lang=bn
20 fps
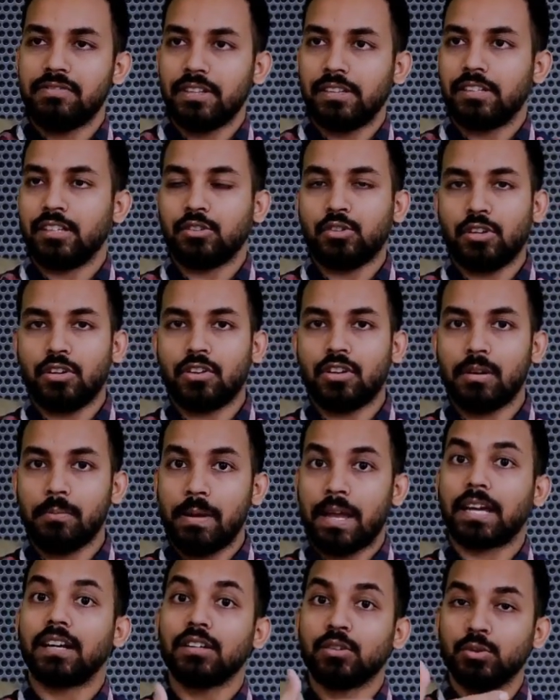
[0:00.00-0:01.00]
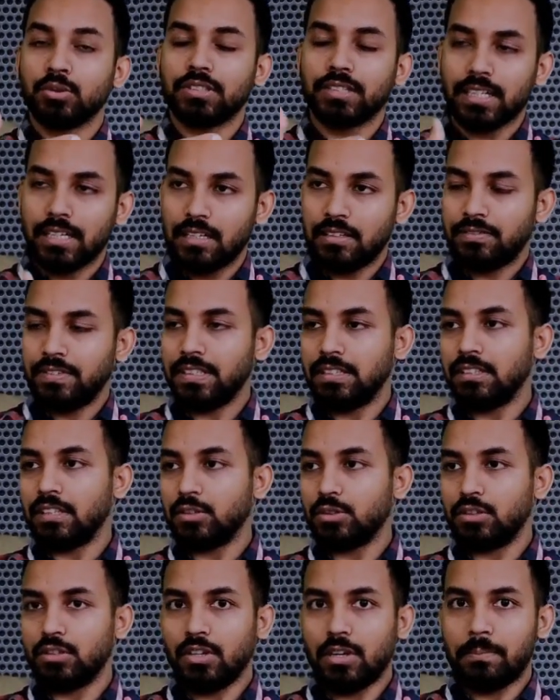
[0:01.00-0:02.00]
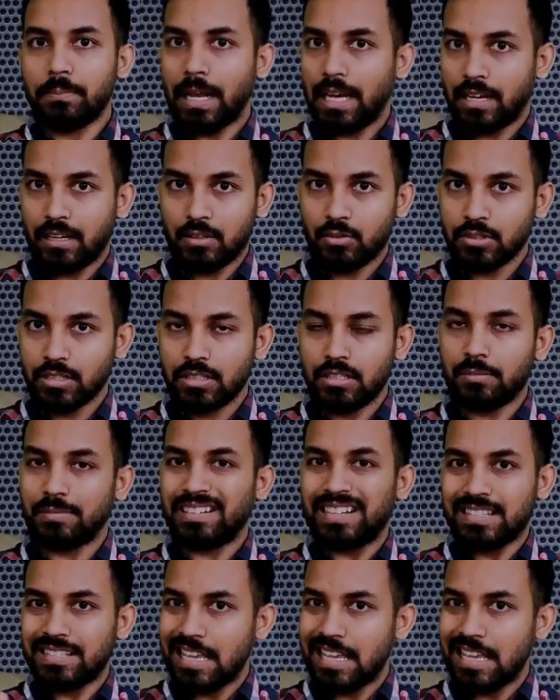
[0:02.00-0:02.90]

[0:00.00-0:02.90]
ফিতনা তৈরি করে ব্যাখ্যা খুঁজতে গেলে ফিতনা তৈরি হয় ব্যাখ্যা খোঁজা যাবে না